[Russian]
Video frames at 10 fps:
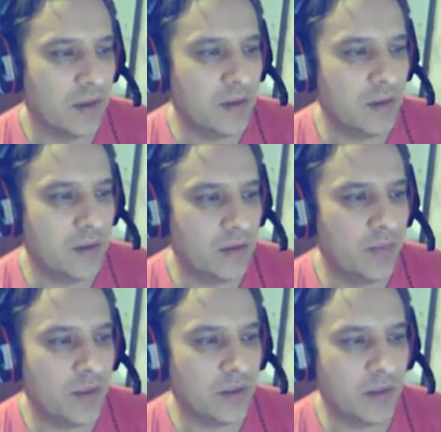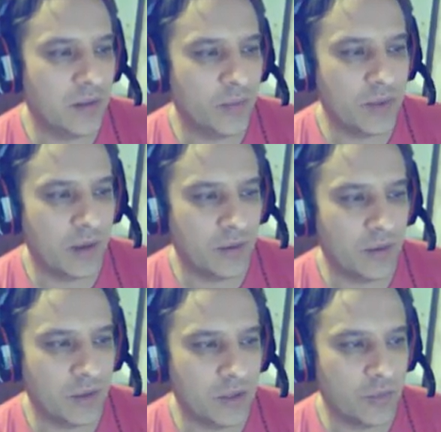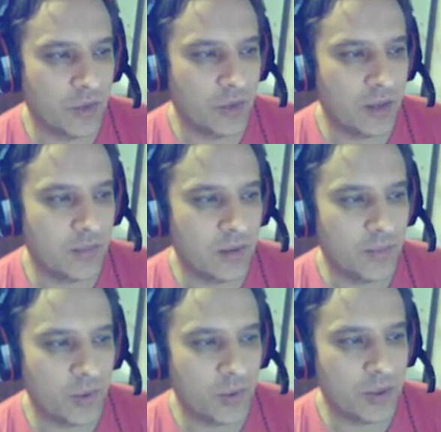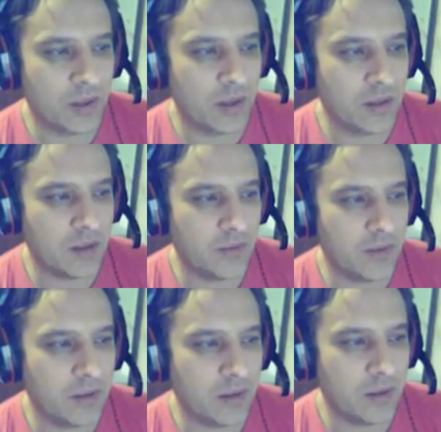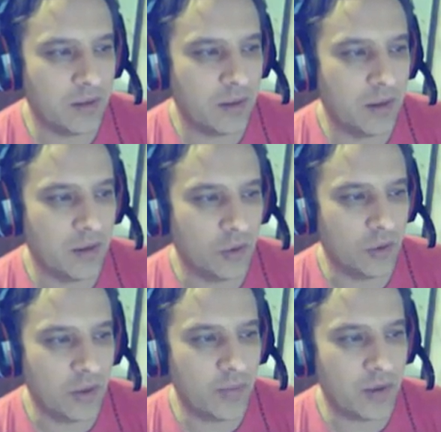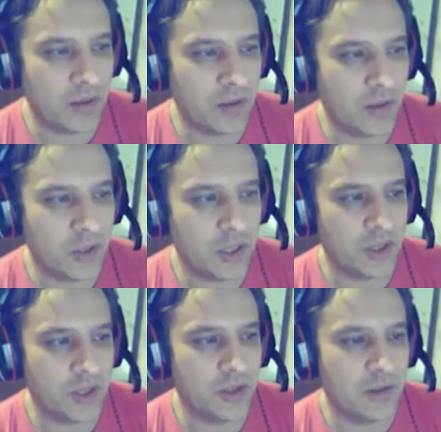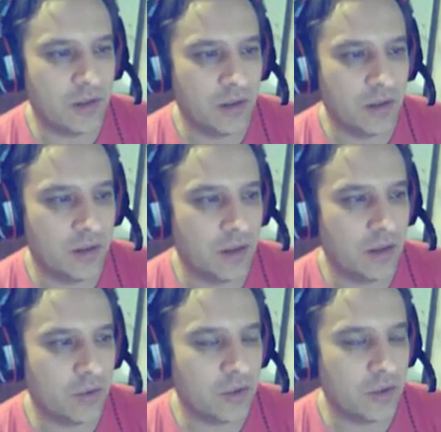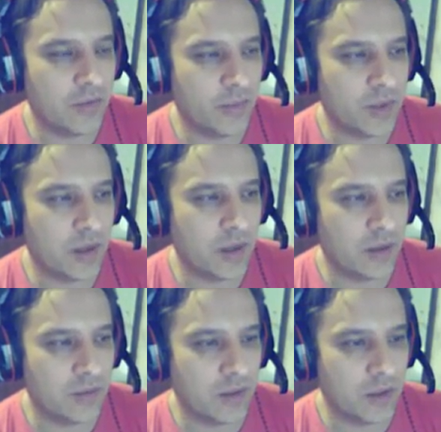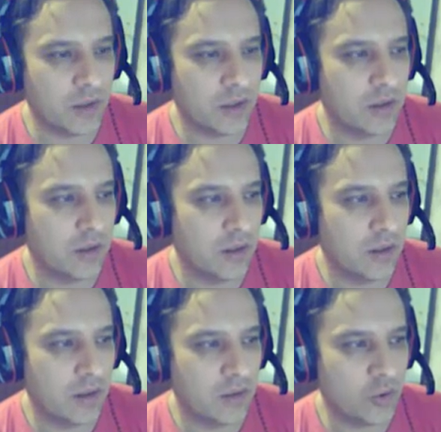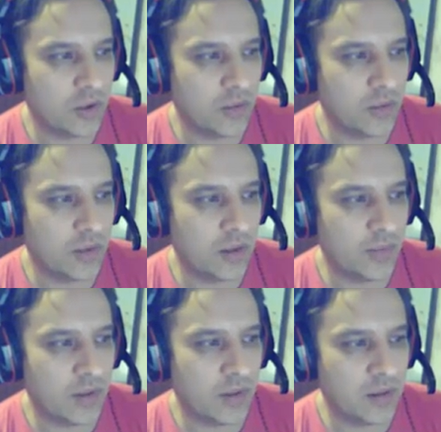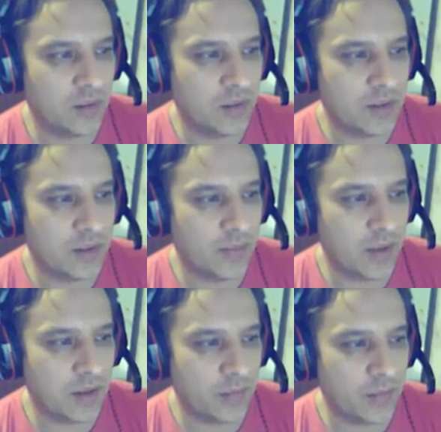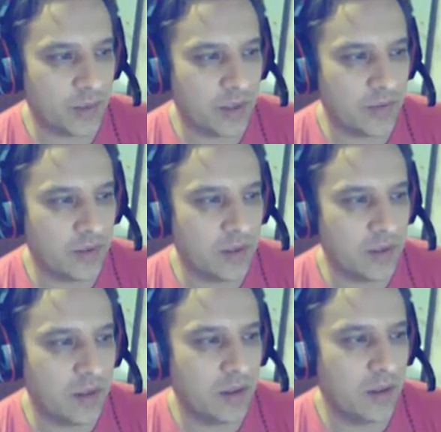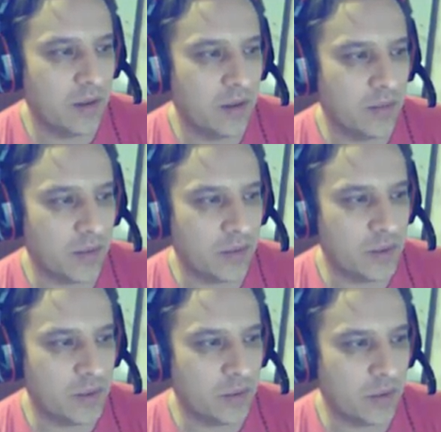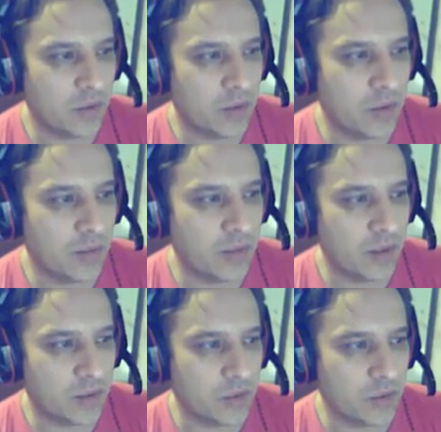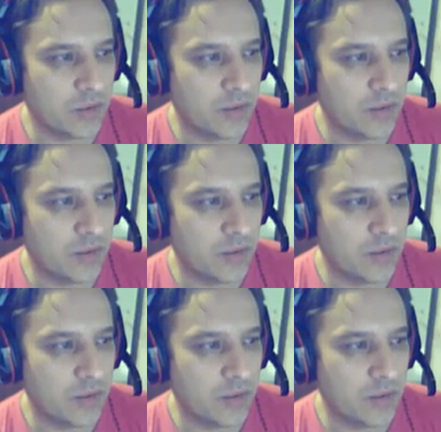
и здесь белые допускают ошибку надо было просто играть fe3 но они походили gh4 и это уже выпускает выигрыш черные могли походить dc5 и после fe3 провести вот такую комбинацию.